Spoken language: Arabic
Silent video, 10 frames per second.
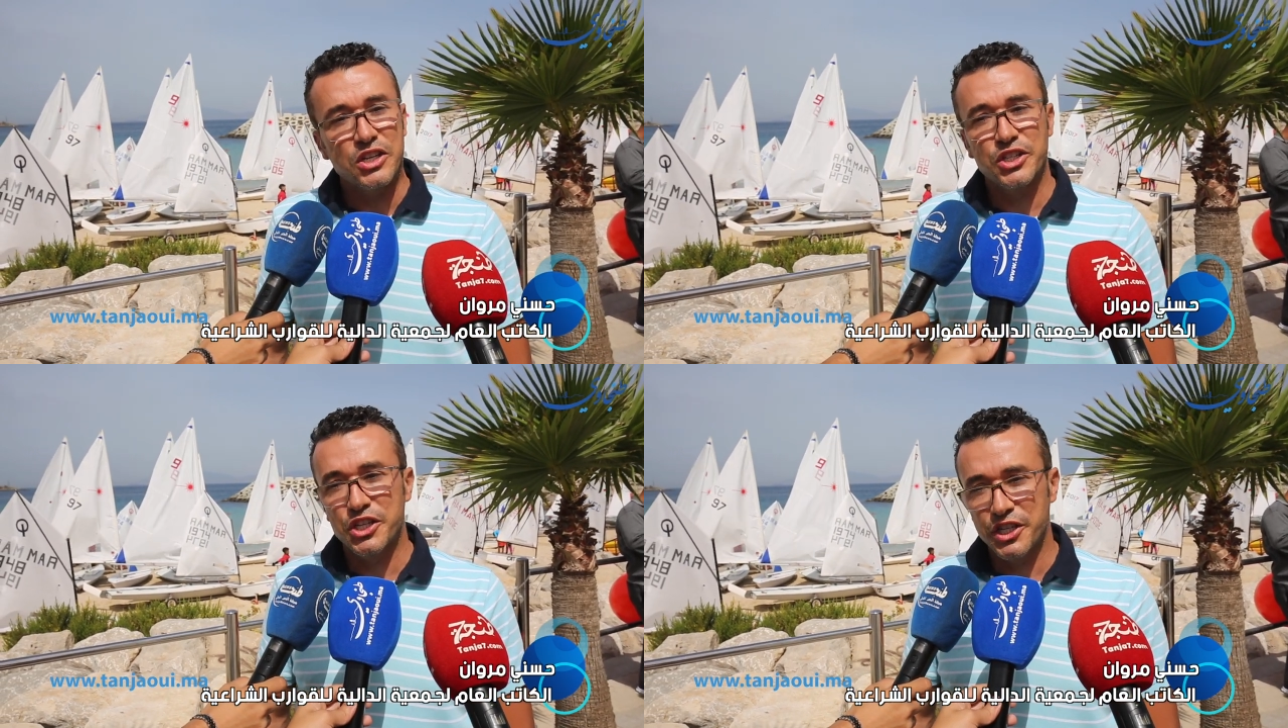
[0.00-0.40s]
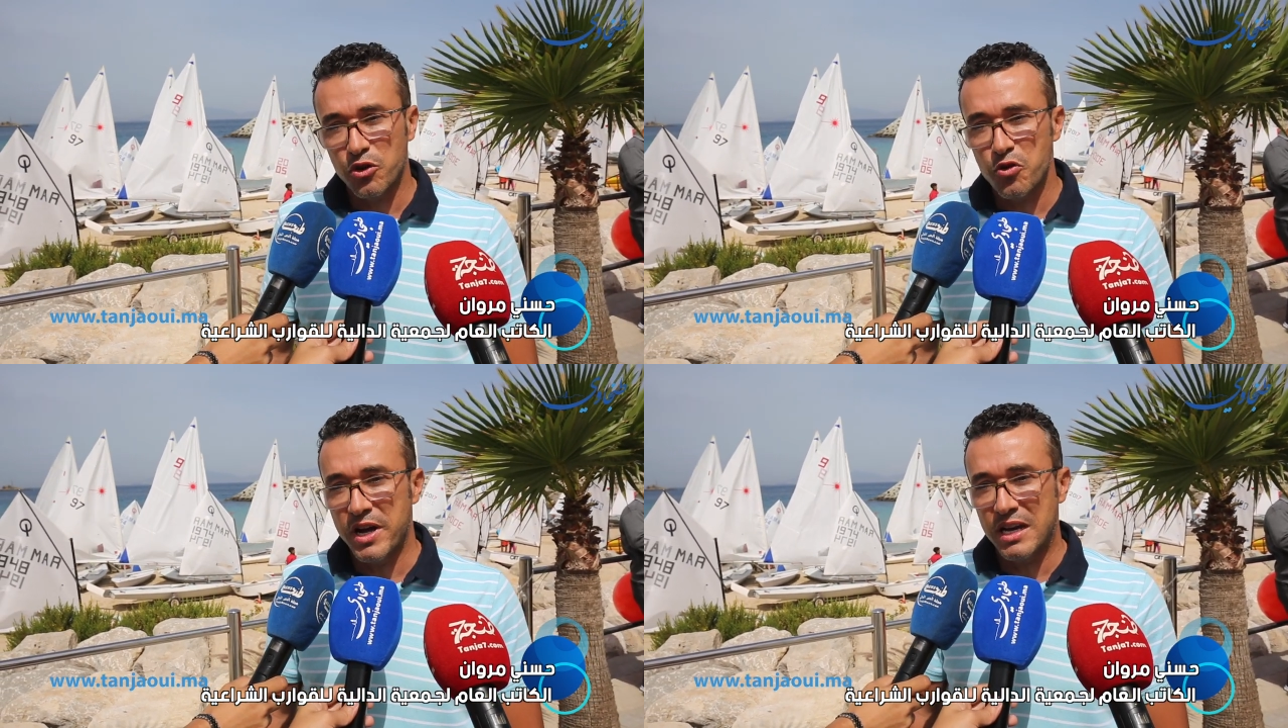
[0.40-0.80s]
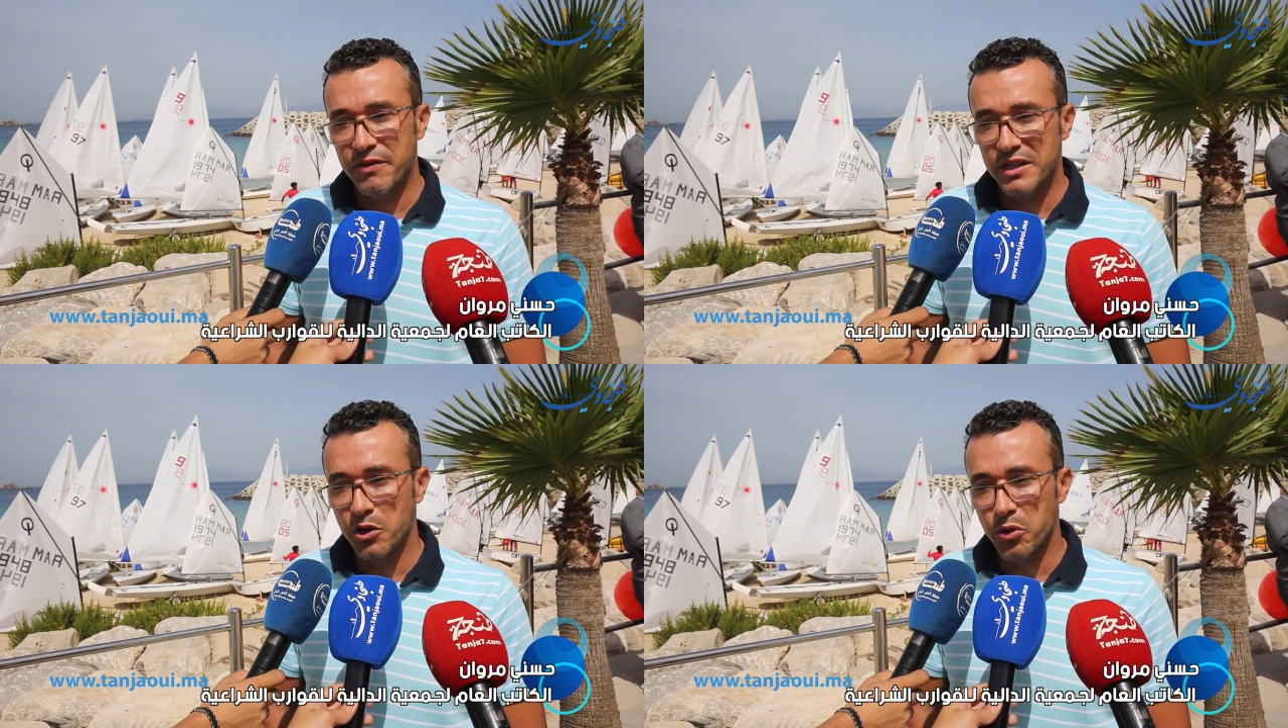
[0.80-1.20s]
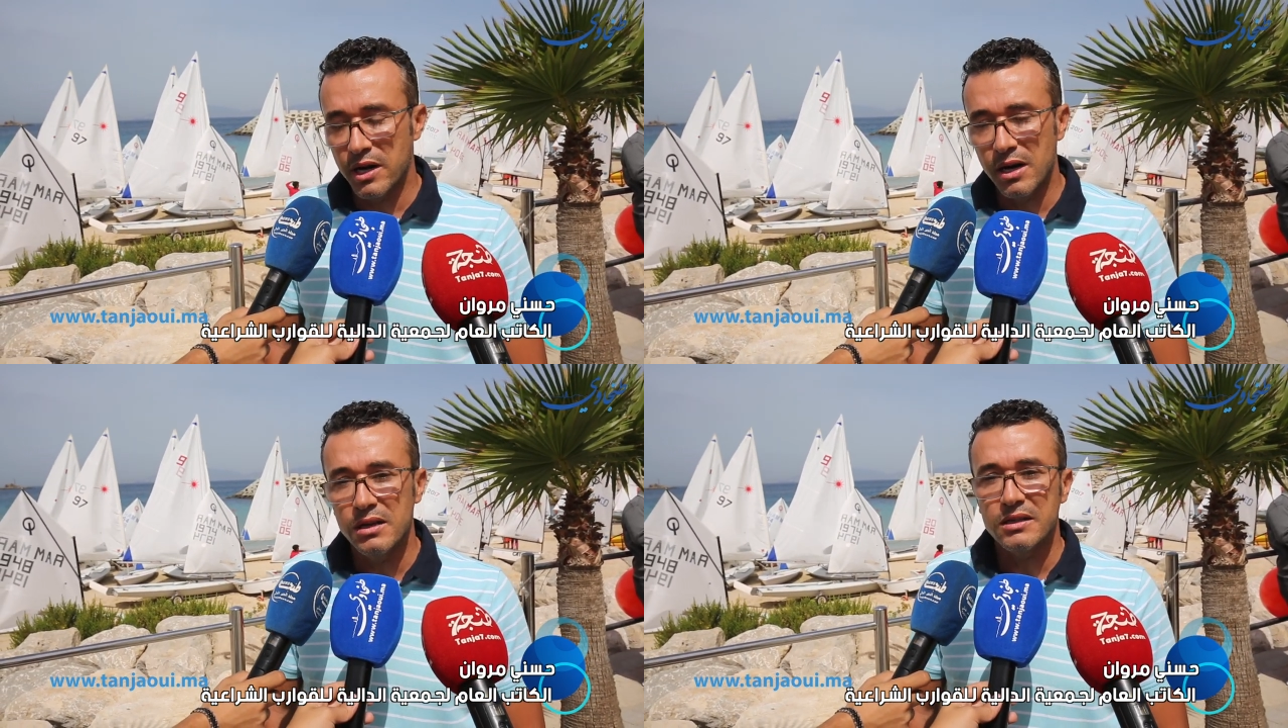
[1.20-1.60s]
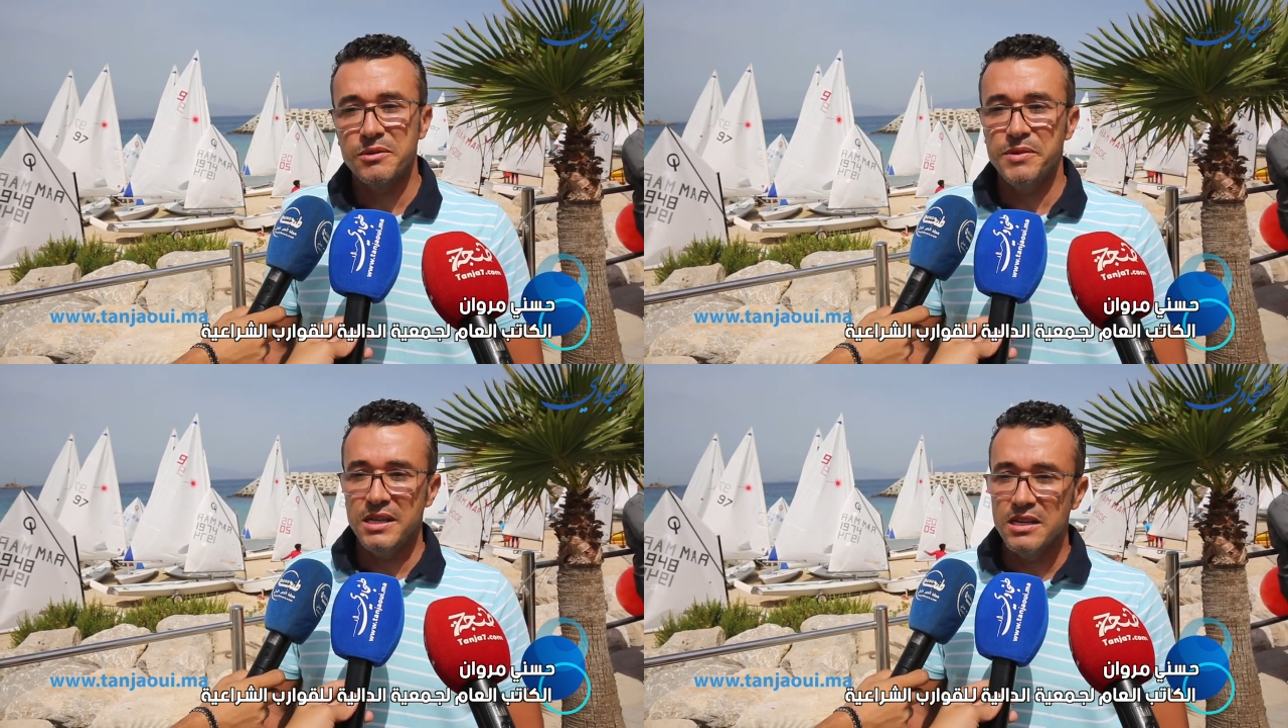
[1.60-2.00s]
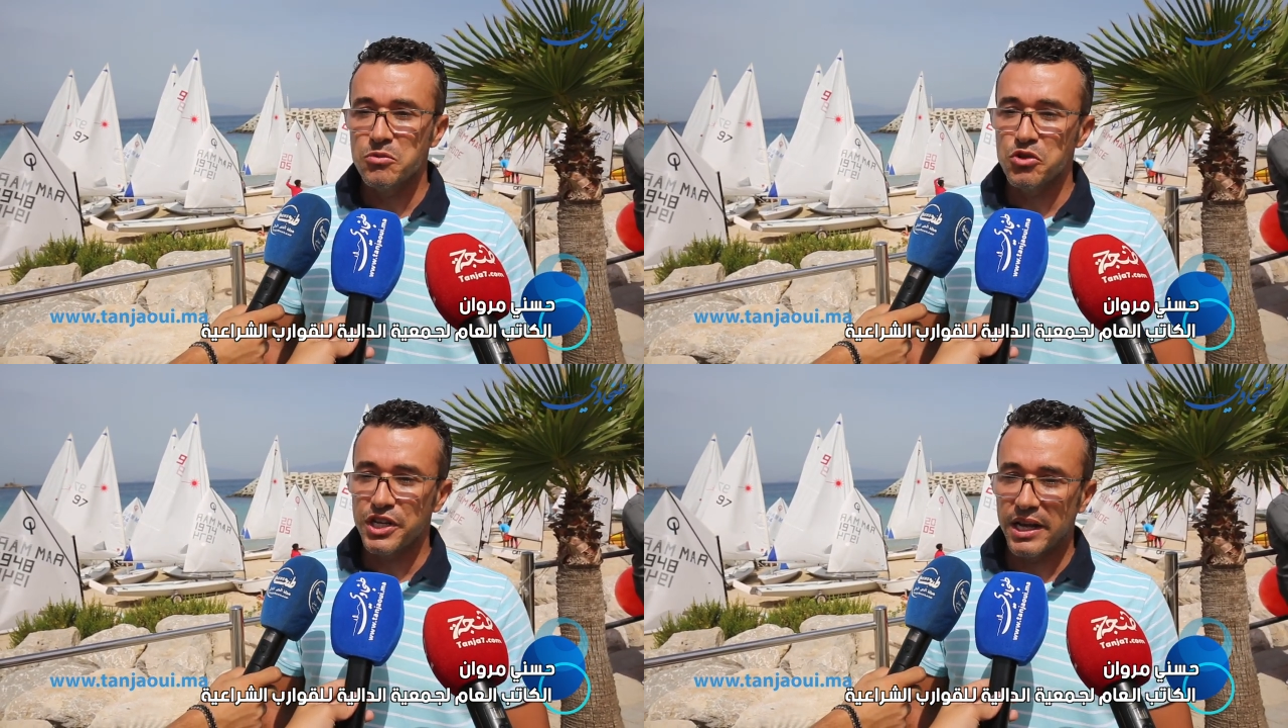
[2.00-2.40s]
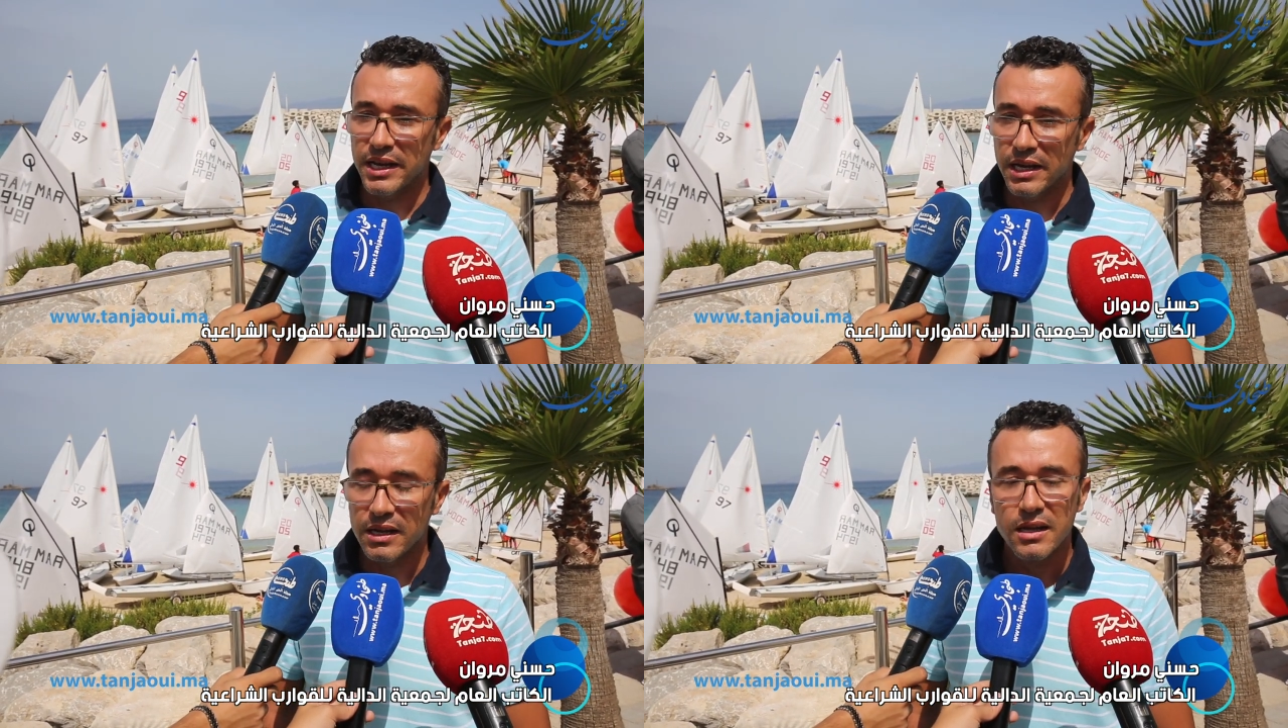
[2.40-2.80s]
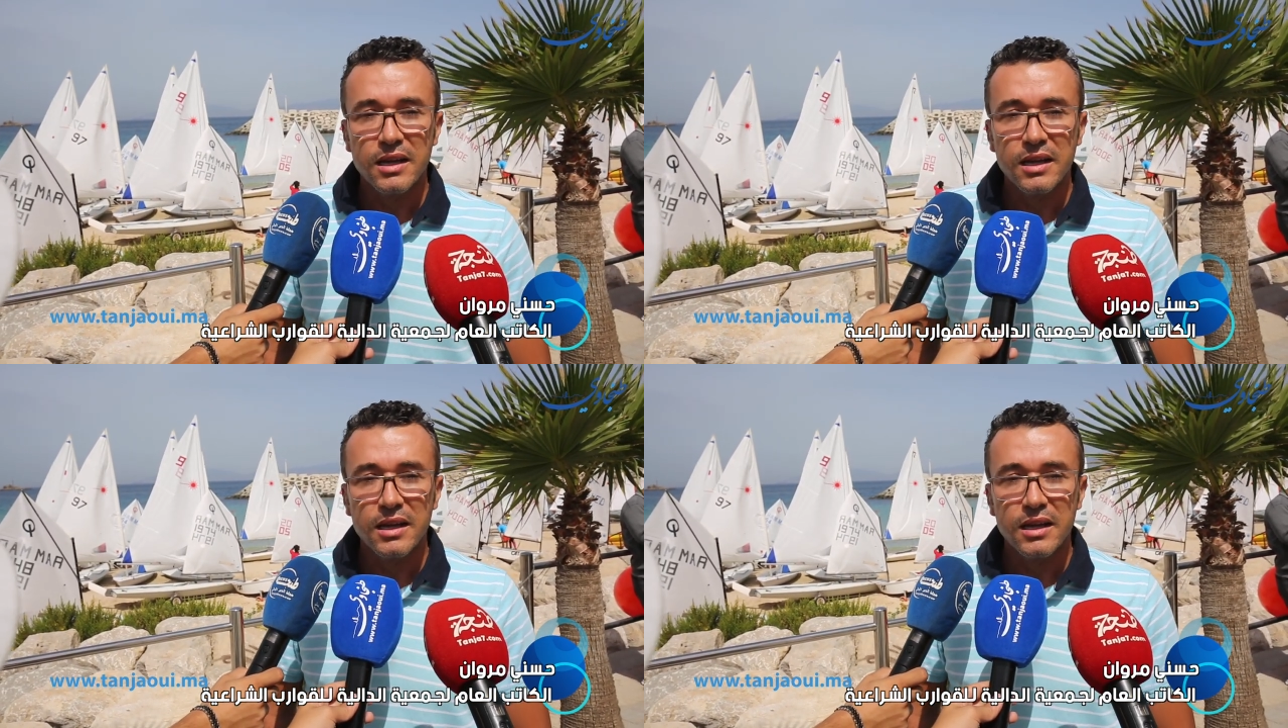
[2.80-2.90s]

تيشاركوا معنا في الدوره 70 مشارك